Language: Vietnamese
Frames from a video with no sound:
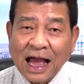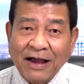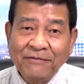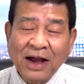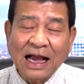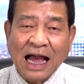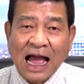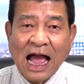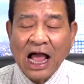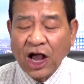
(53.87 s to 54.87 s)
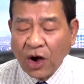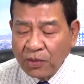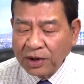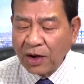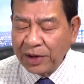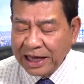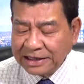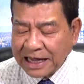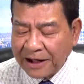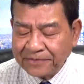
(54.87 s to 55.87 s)
cả và cả hai cùng đồng ý
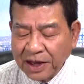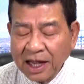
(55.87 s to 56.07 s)
rằng